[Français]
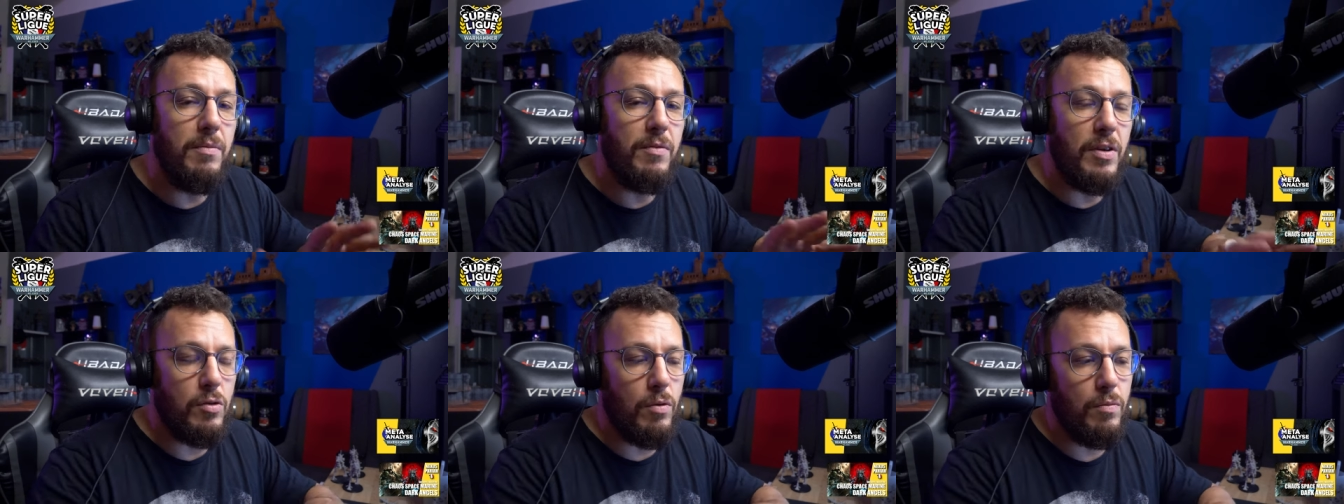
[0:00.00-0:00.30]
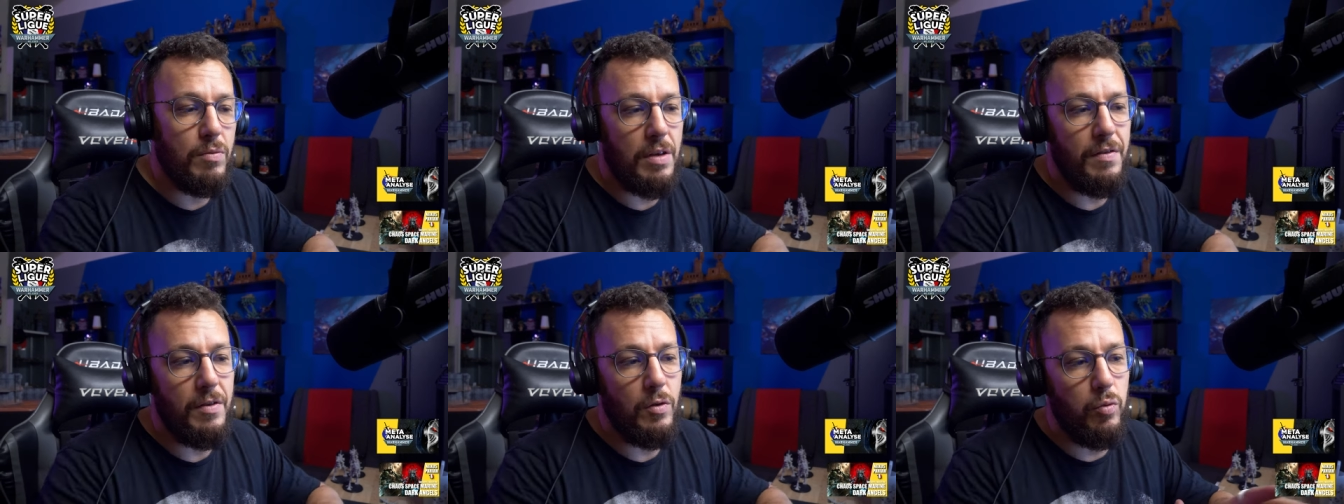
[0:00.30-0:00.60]
De toute façon,
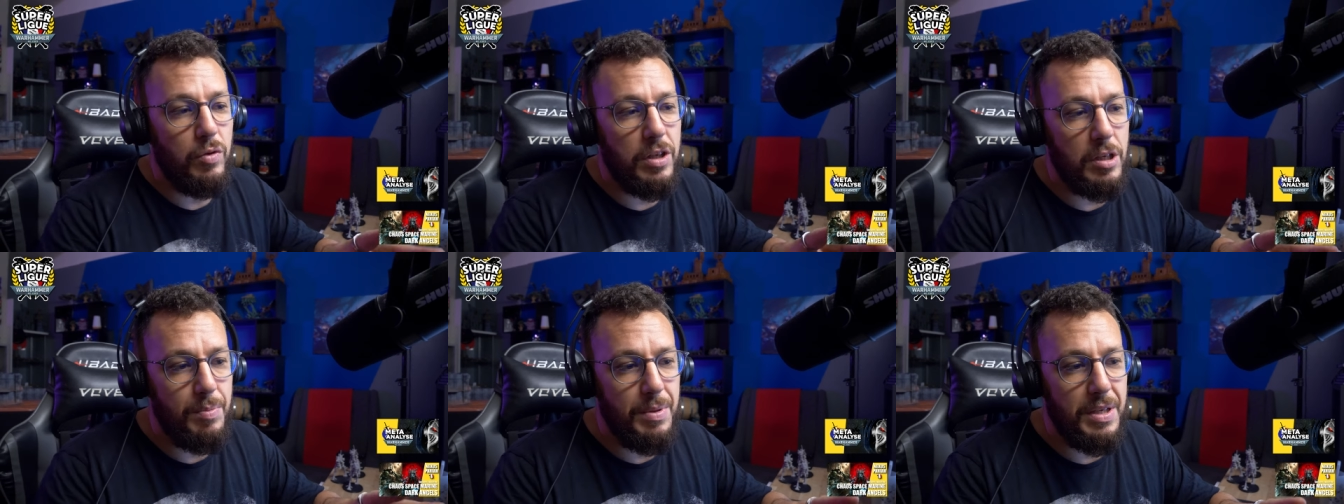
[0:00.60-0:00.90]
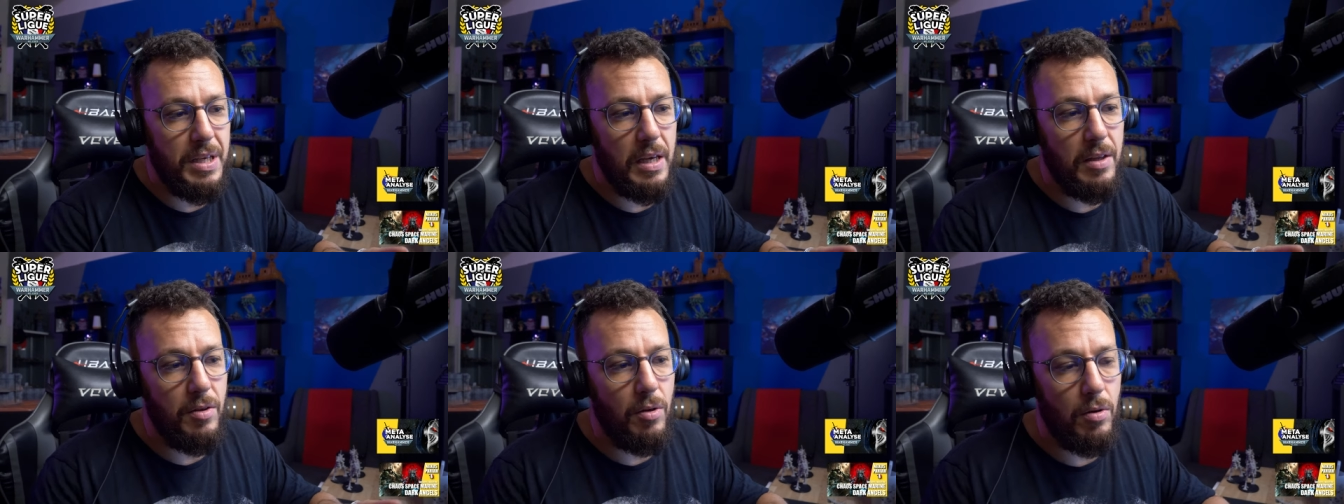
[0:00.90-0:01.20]
vous avez tout
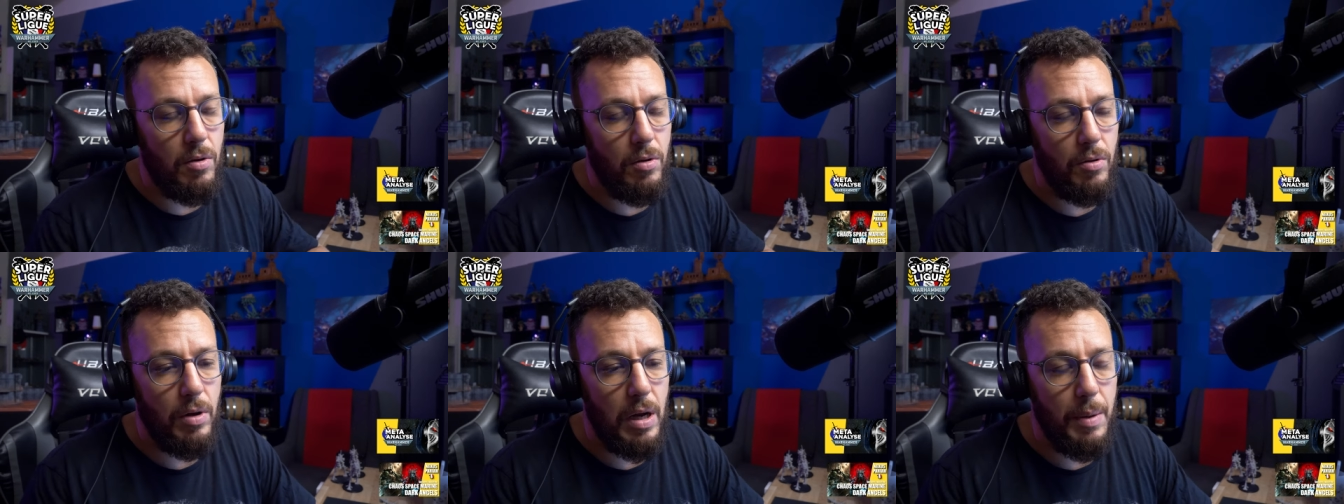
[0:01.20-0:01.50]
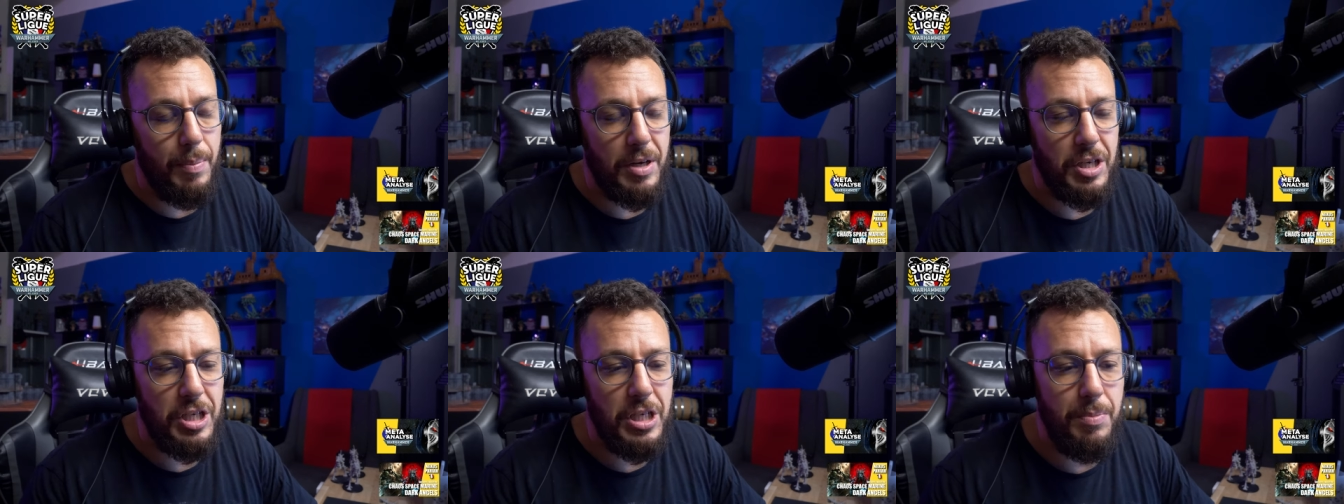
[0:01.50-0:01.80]
expliqué dans, dans
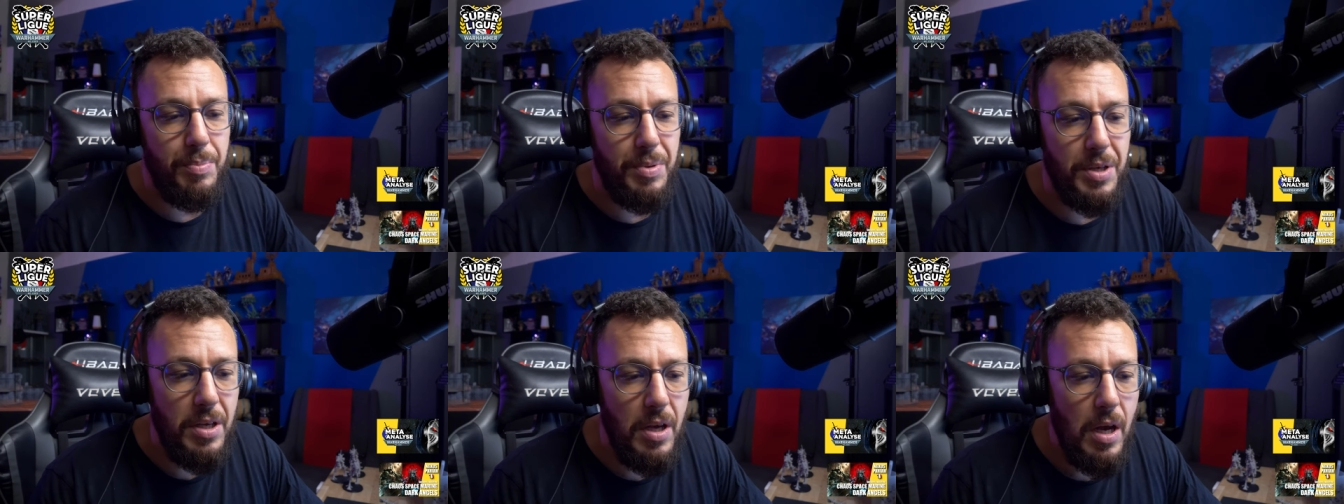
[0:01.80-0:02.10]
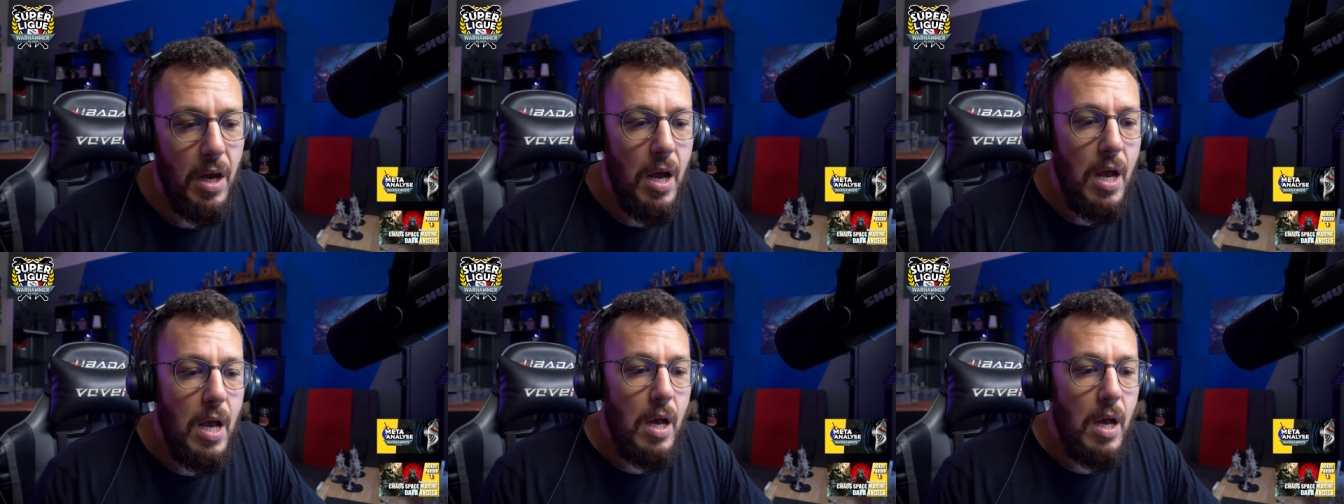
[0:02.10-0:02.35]
la page Tipeee.